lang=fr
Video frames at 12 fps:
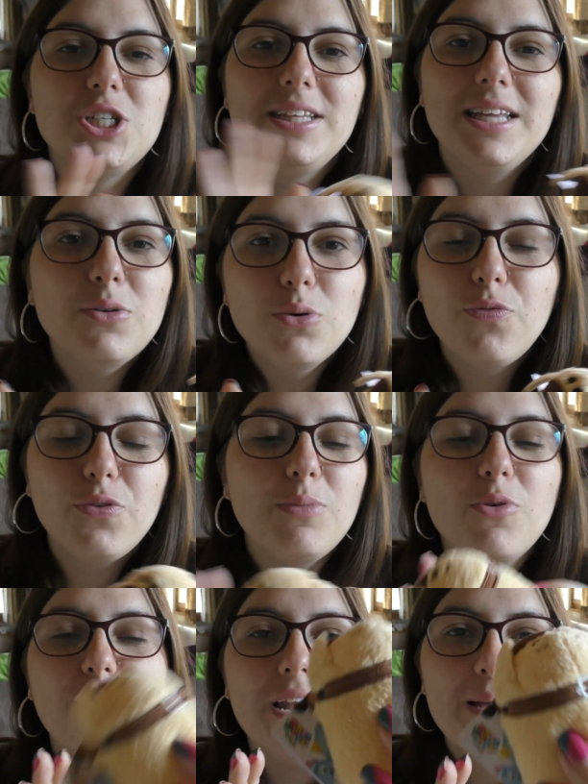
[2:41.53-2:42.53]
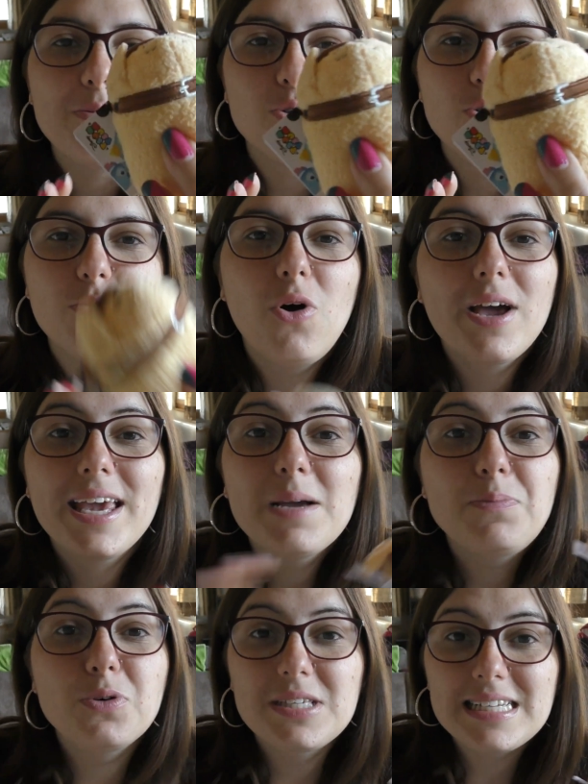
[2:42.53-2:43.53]
j'étais ouf, il me fallait absolument. Rien
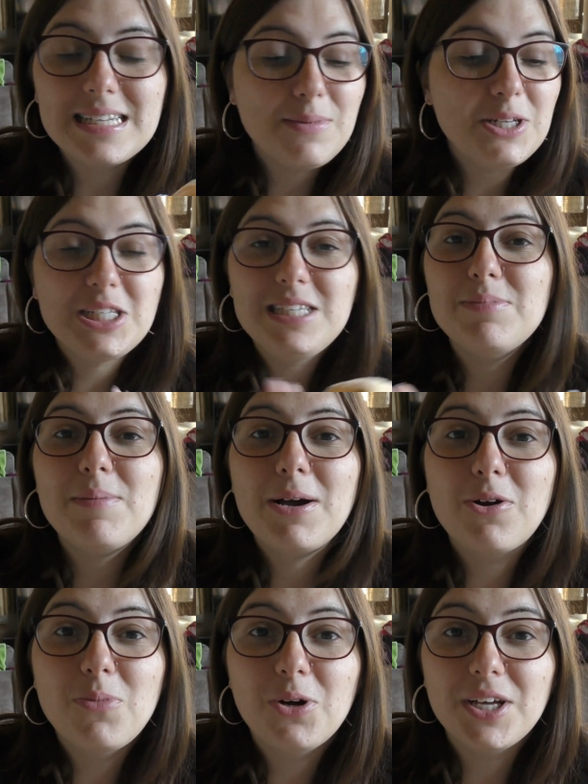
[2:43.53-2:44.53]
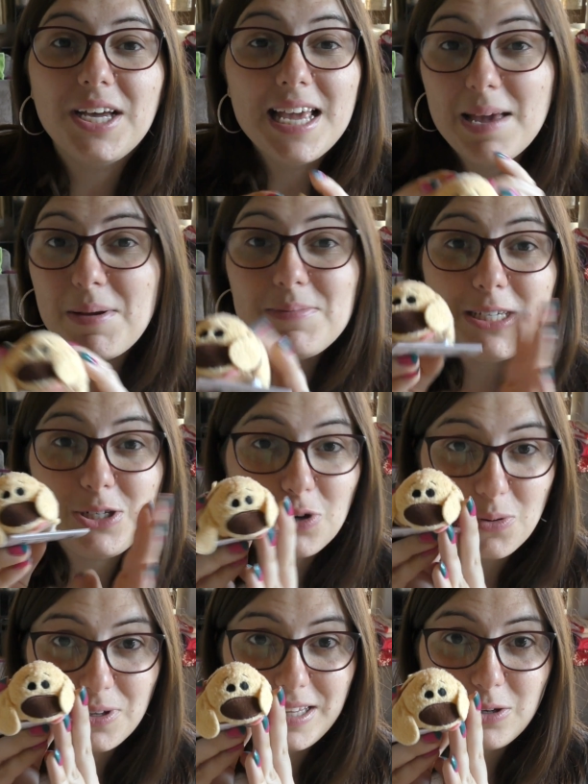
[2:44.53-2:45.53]
que pour ça, ça me légitimait ma commande, hein. même si je
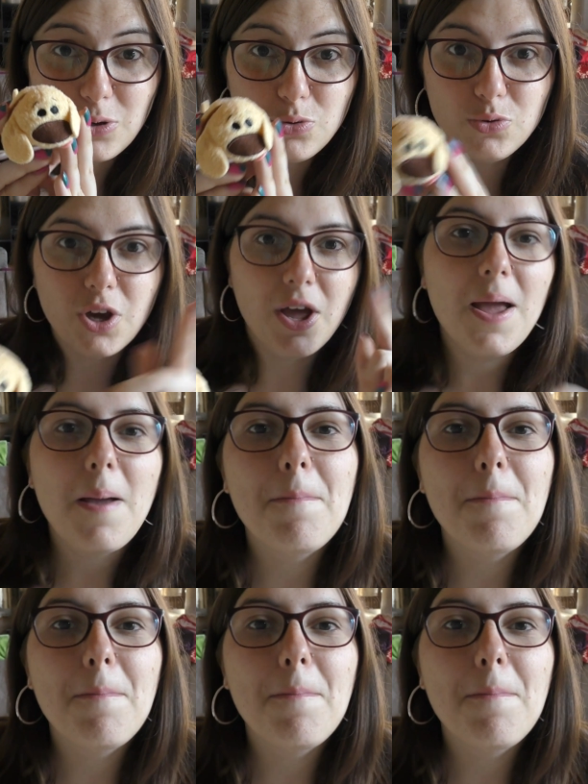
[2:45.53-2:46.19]
commandais que Doug.